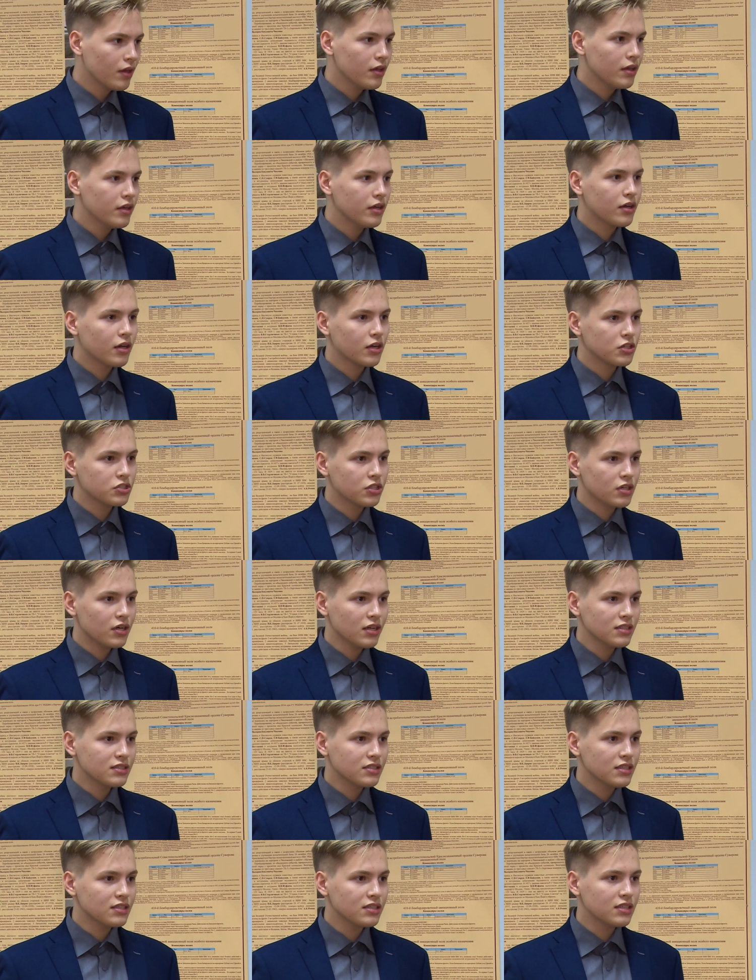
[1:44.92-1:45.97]
И каждый
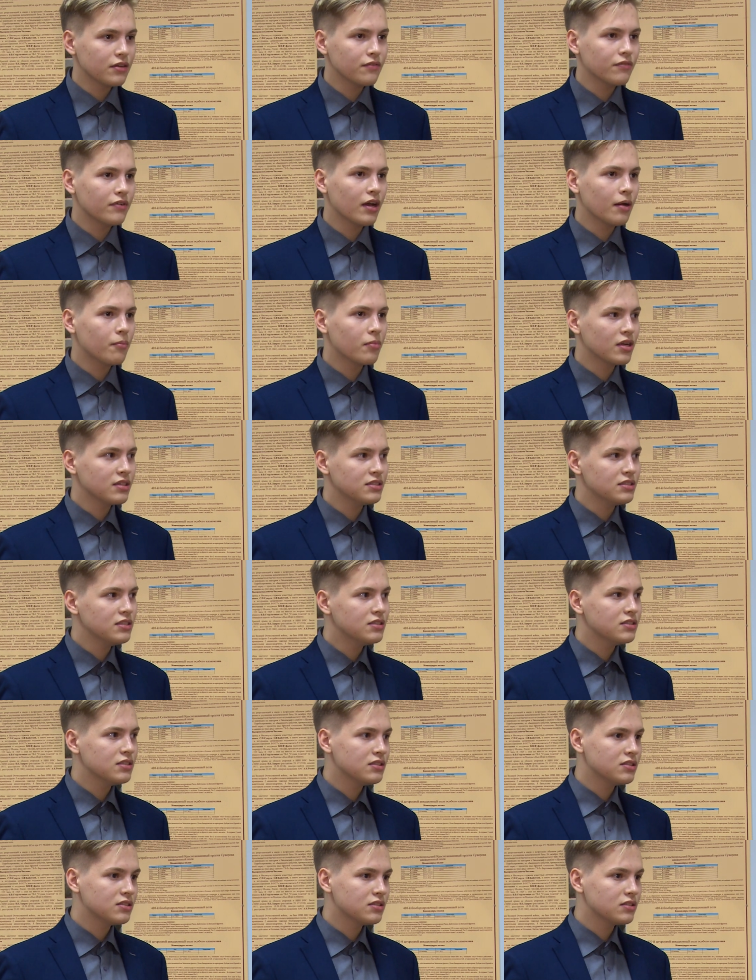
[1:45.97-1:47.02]
раз, если вы
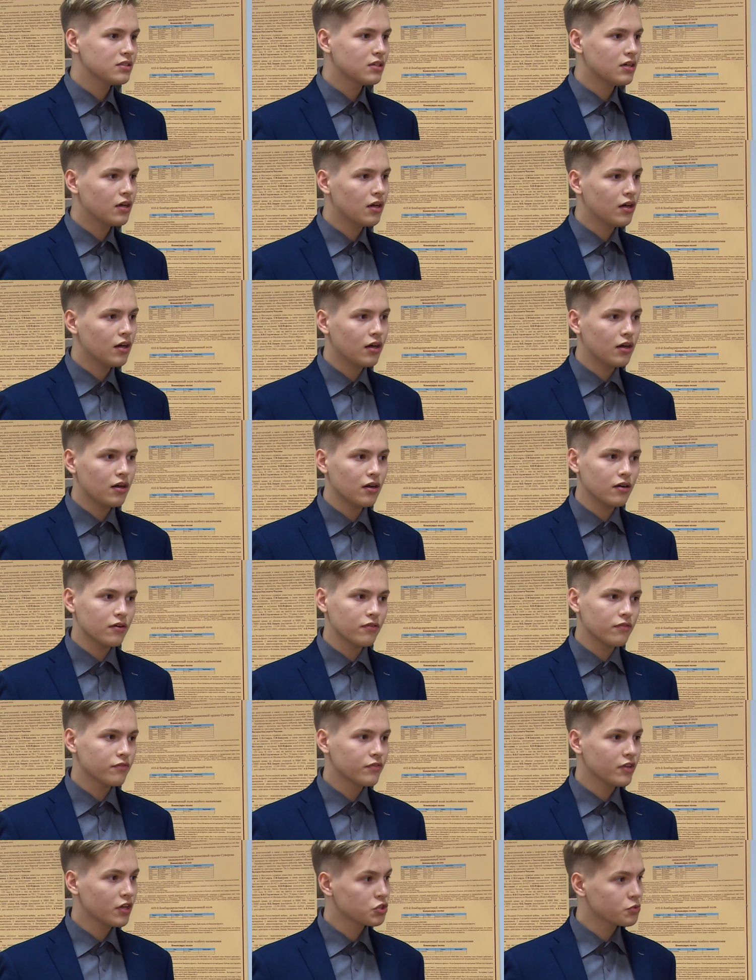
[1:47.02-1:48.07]
обратитесь э, в
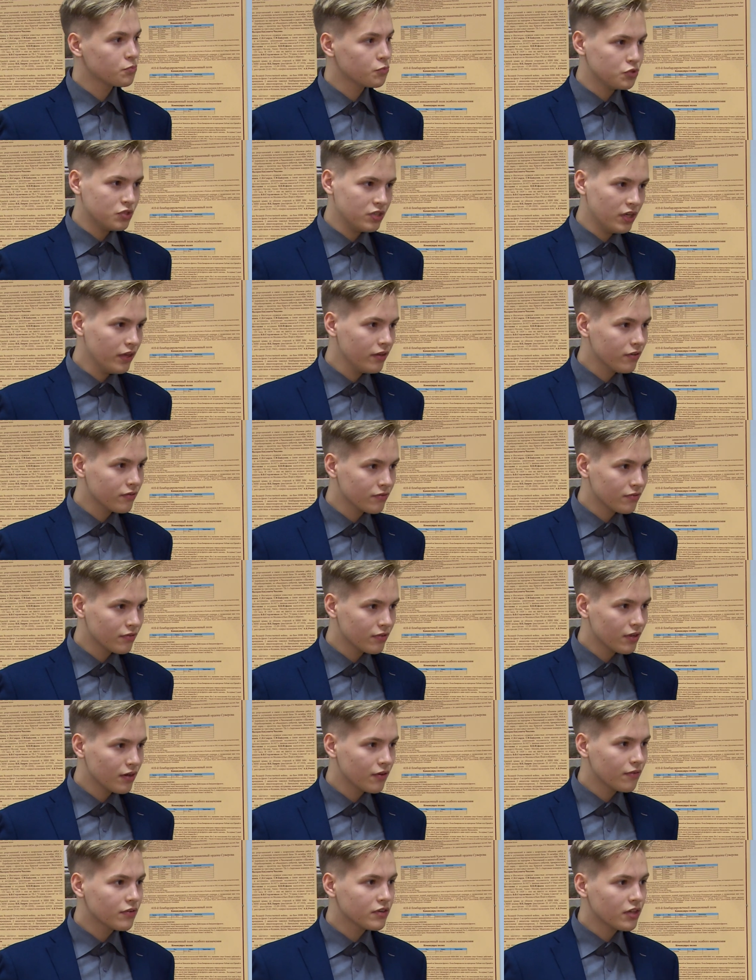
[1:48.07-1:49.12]
наш музей,
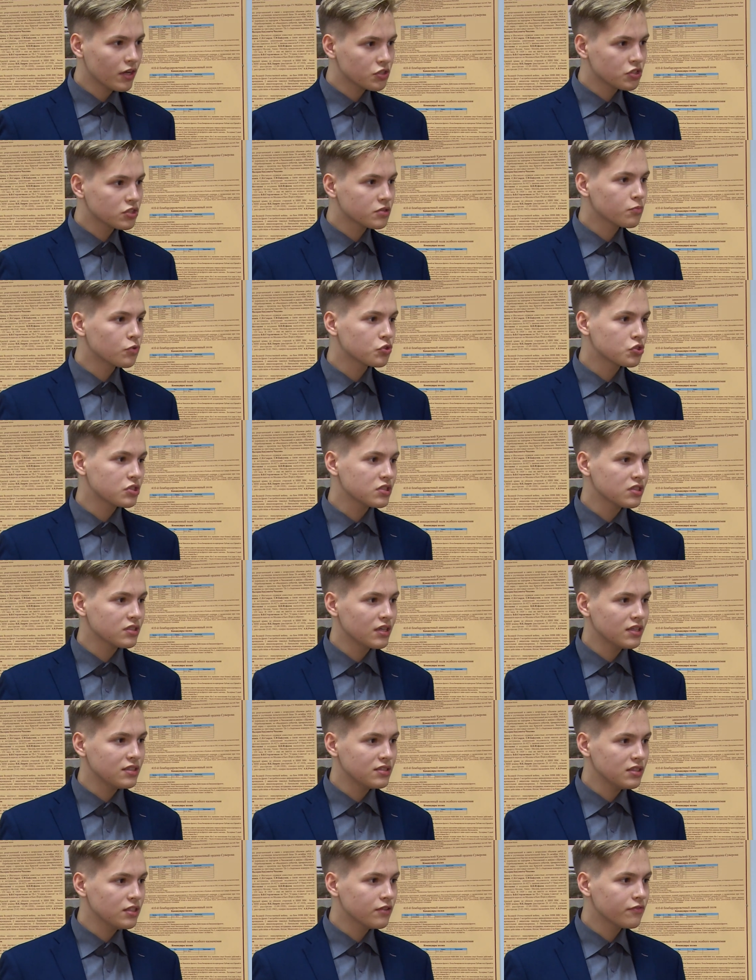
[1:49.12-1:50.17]
вы также сможете
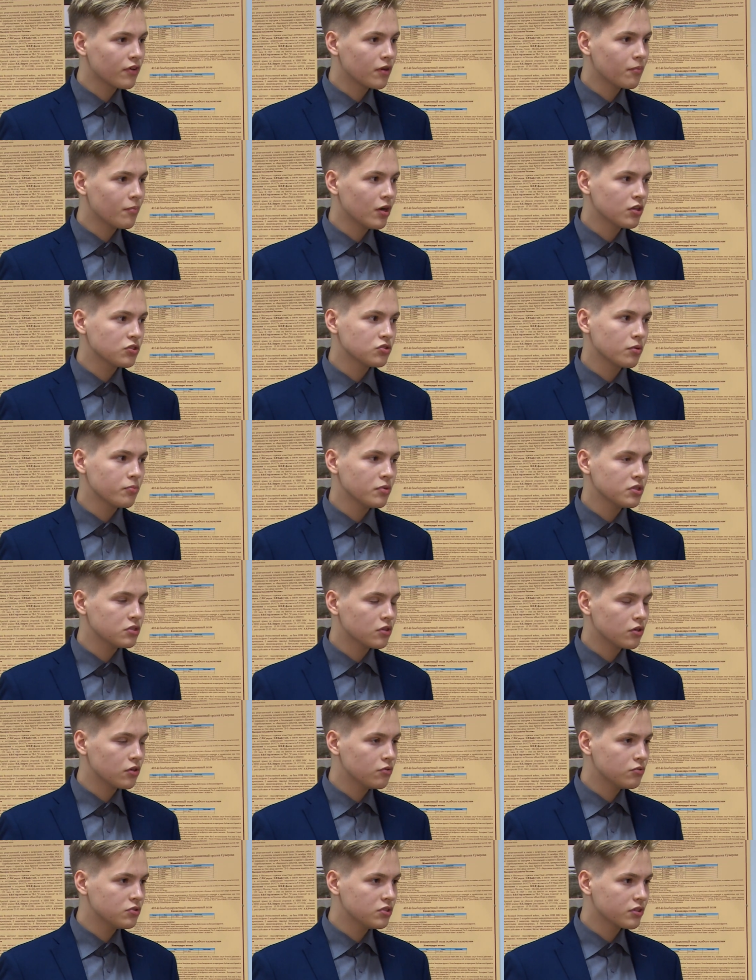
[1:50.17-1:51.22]
найти информацию об
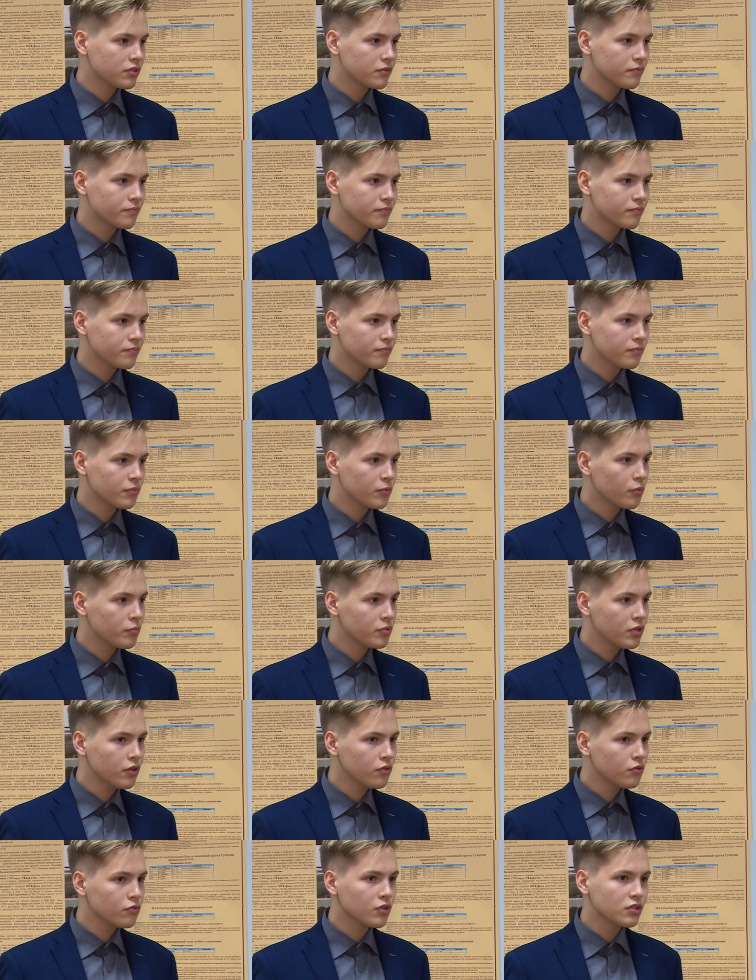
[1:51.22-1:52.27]
этих людях. По моему
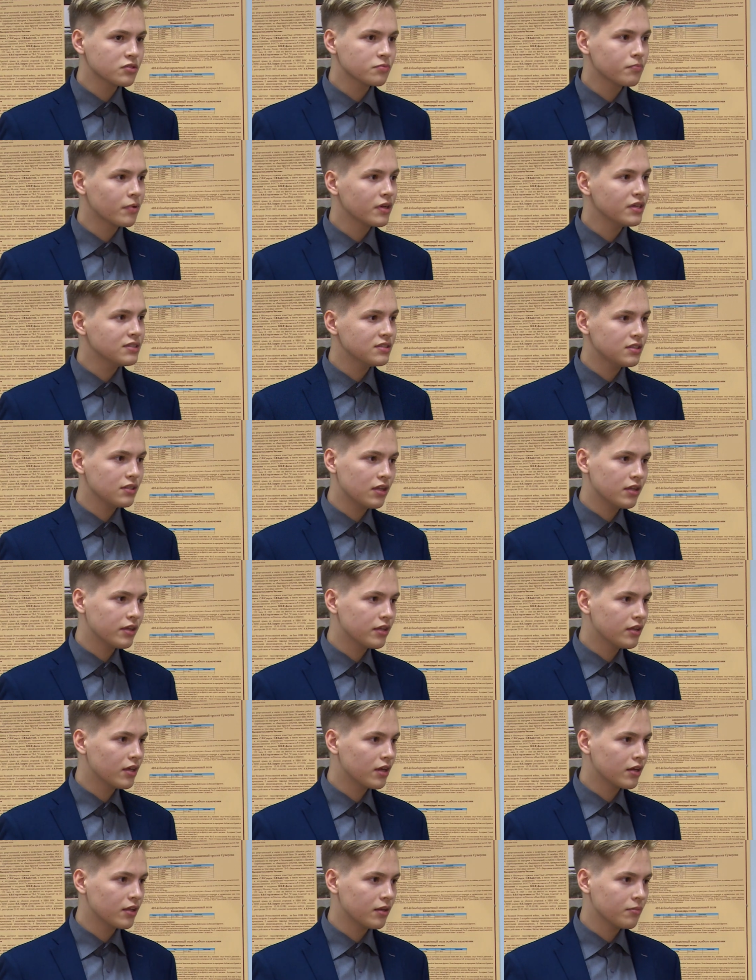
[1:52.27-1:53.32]
мнению, у нас поистине
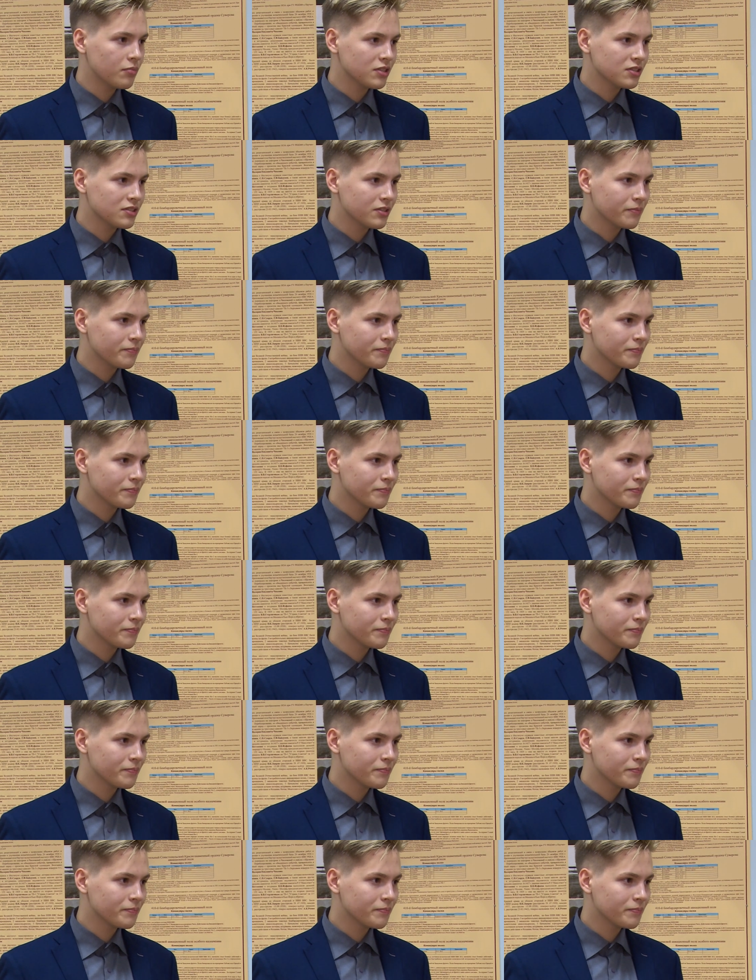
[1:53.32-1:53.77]
легендарное место.